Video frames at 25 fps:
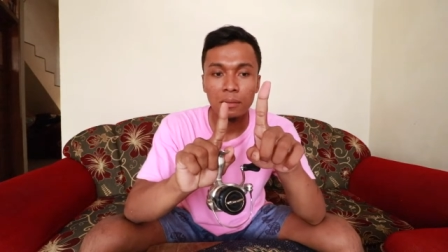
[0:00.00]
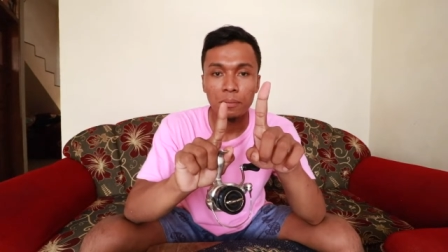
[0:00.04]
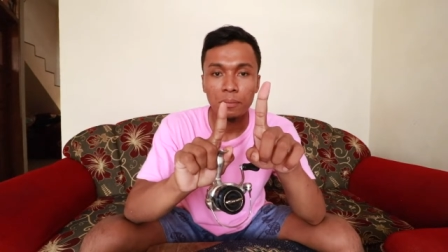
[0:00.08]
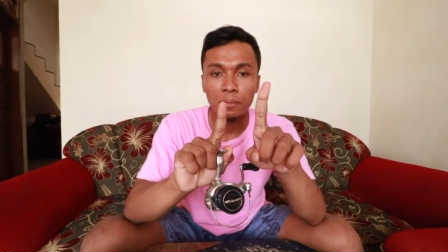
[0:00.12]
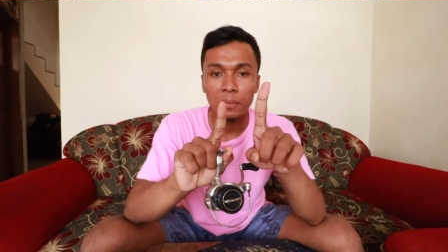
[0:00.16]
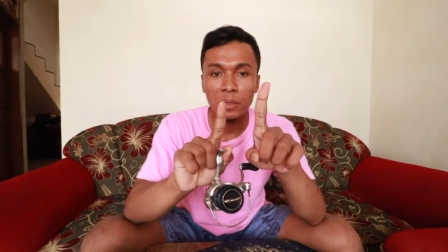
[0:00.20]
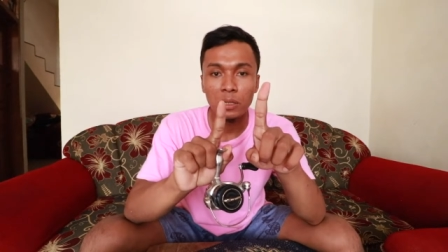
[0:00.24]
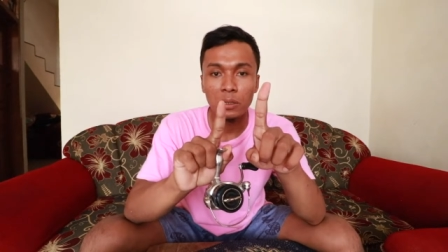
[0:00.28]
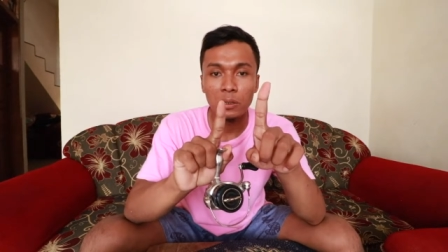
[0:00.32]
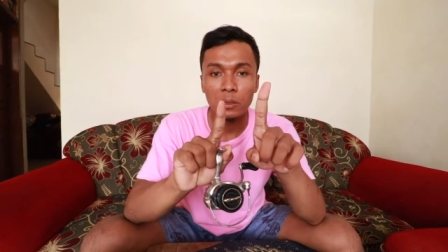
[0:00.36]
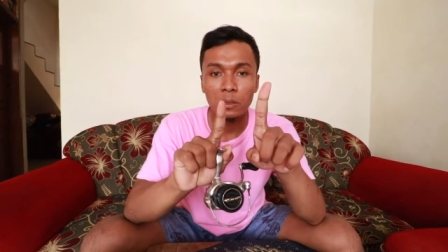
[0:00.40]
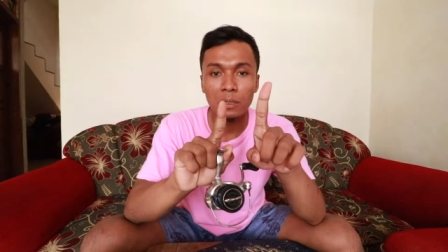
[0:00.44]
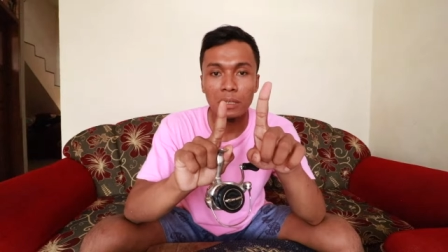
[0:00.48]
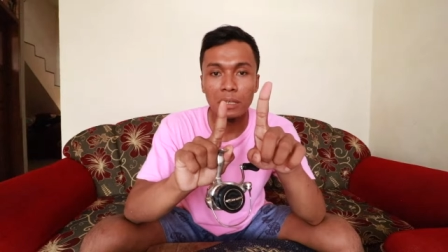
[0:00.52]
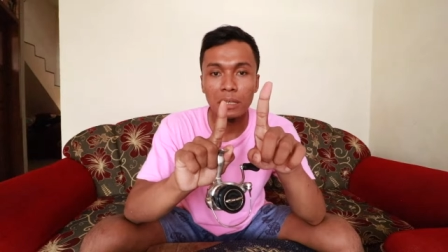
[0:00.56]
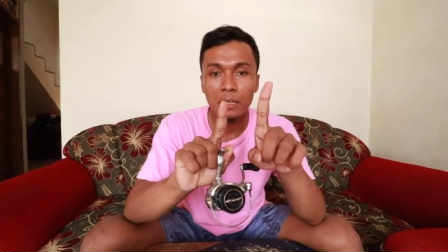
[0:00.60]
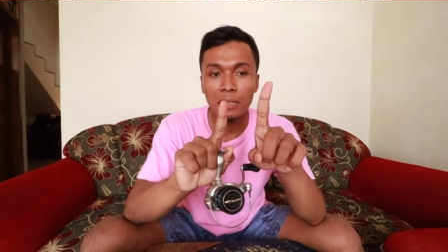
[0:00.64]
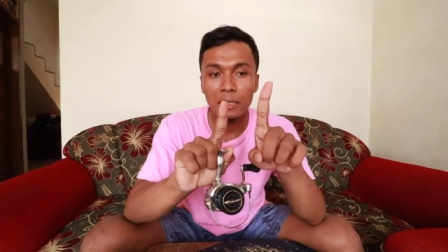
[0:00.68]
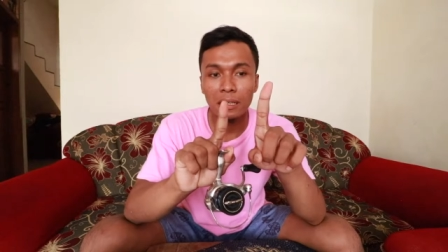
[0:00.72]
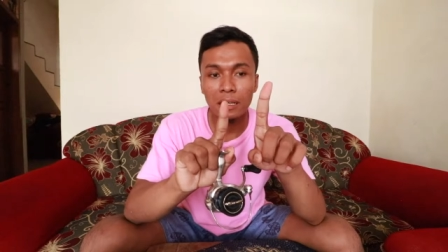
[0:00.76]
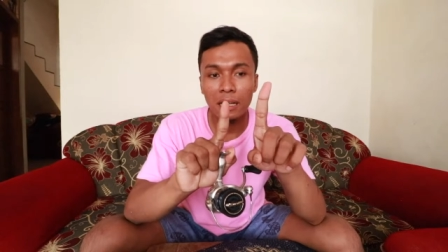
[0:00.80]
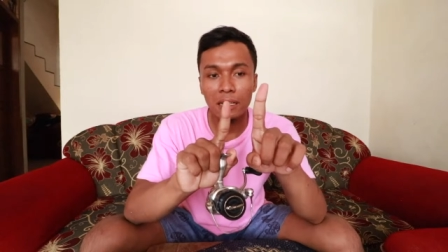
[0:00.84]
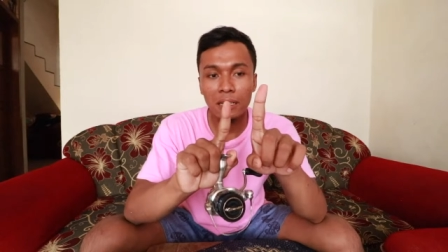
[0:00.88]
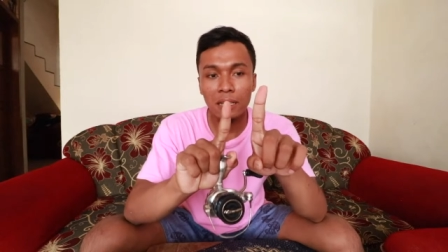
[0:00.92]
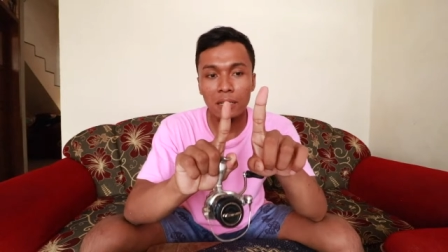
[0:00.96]
Bentuk
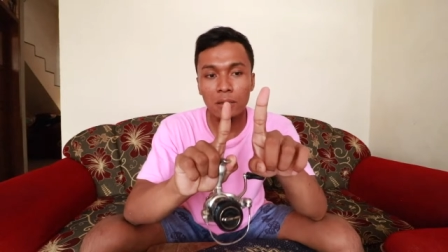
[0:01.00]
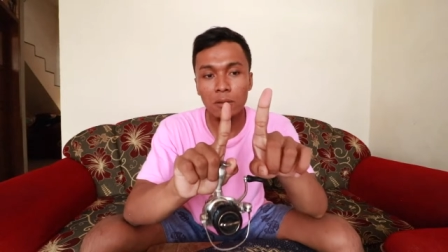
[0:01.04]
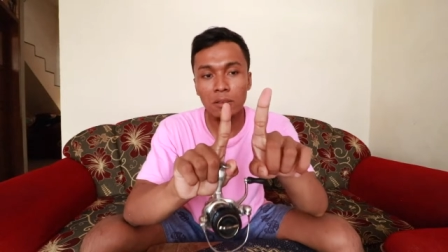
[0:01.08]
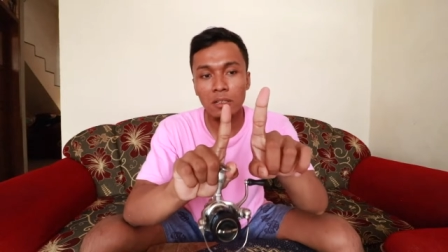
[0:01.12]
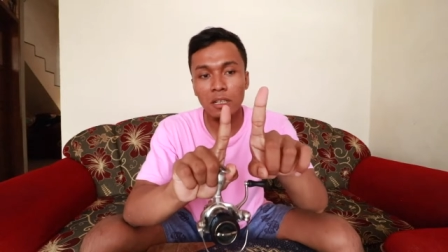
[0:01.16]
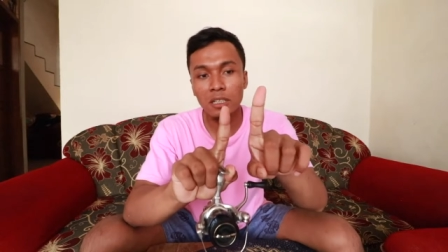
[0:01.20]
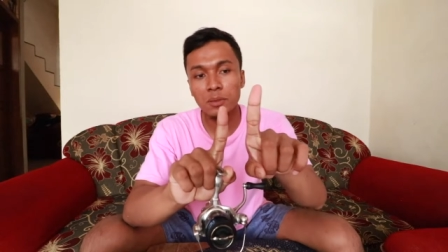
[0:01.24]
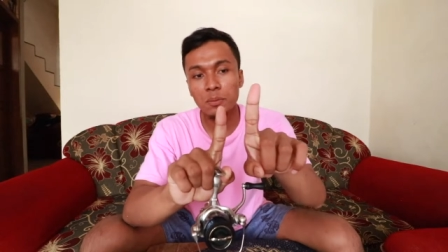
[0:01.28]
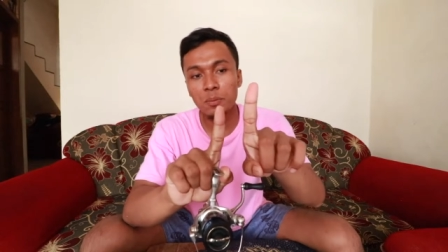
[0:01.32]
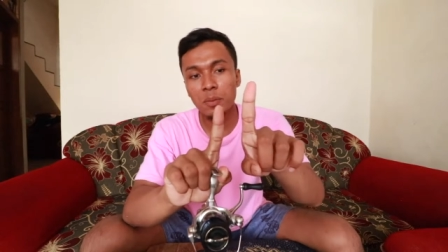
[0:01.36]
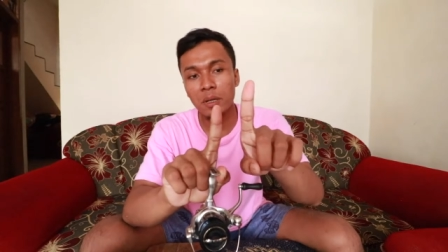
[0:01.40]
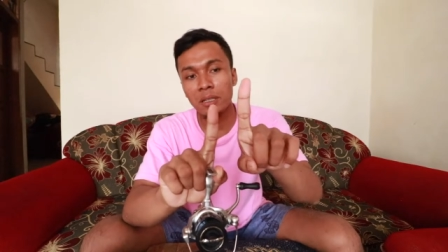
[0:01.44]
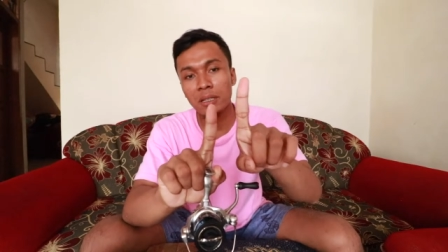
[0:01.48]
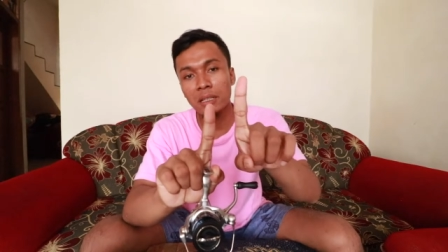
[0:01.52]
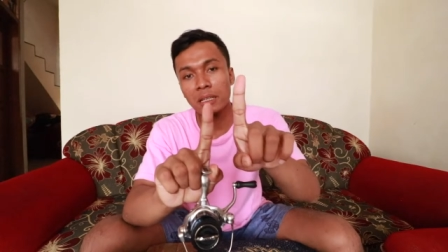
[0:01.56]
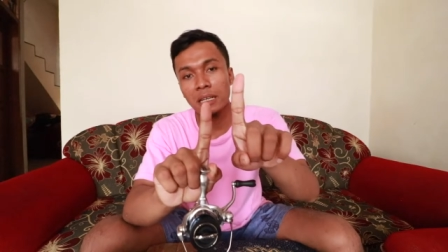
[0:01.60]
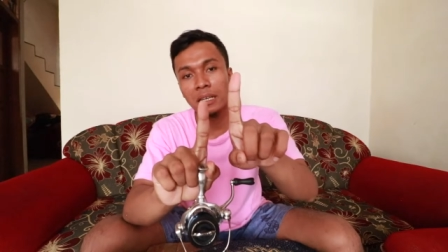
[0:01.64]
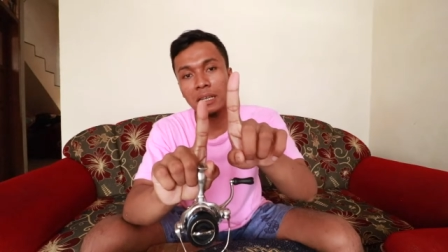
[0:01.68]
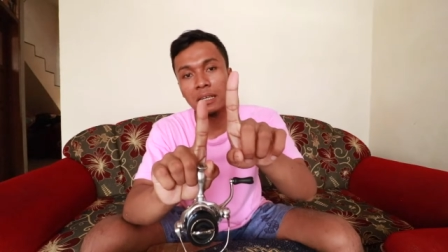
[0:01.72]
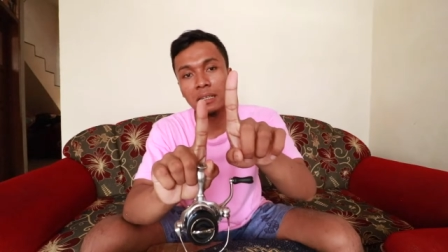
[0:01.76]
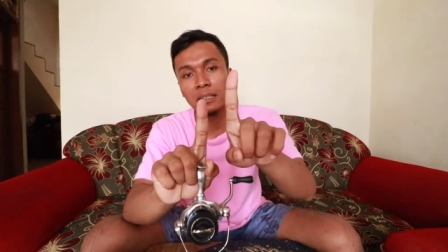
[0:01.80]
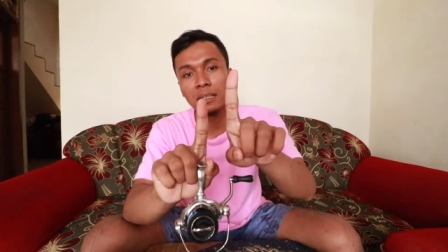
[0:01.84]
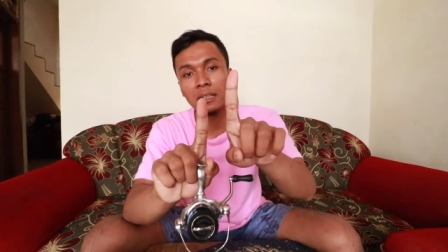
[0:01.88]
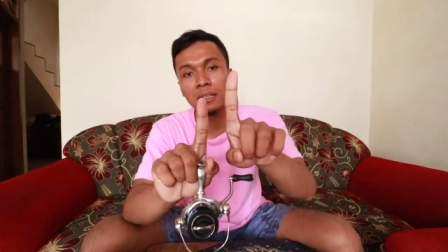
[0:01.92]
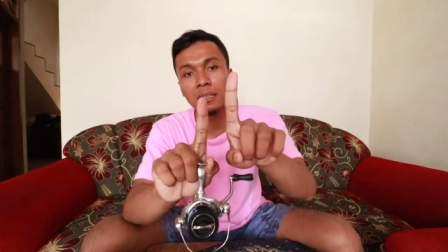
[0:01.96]
gir-girannya itu dia seperti
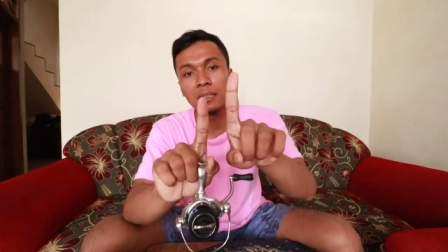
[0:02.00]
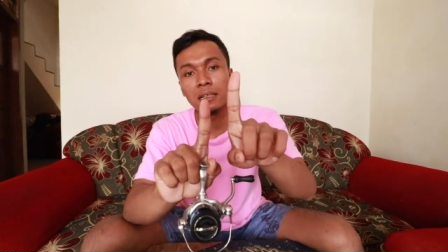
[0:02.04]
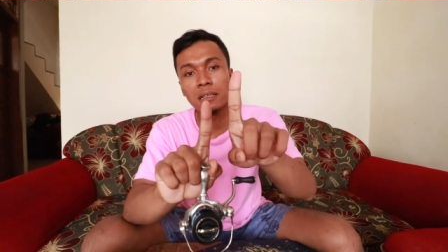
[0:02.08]
ini.